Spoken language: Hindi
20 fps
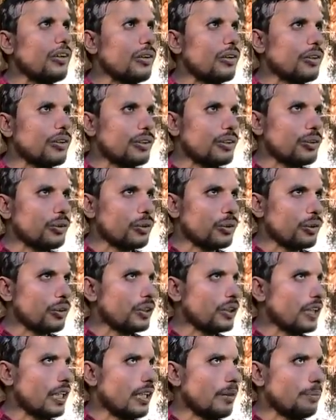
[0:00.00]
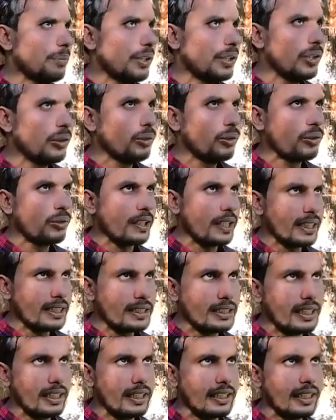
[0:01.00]
और जो यहाँ पर जो लोग
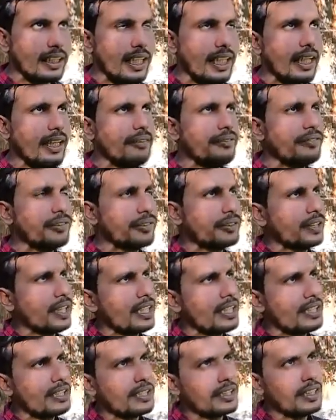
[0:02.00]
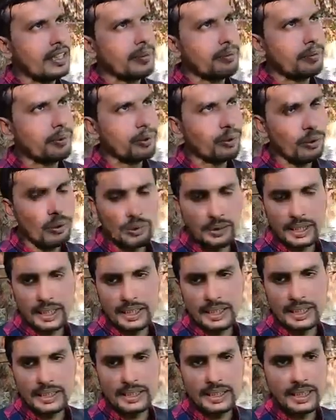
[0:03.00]
रक्स करते हैं वो सारी चीज़ें आपको गाँव के
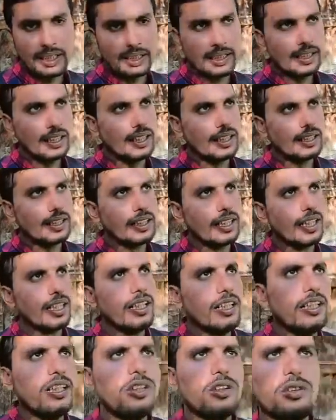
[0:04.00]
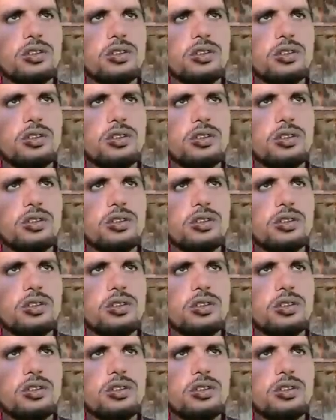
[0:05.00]
अंदर जाके दिखाते हैं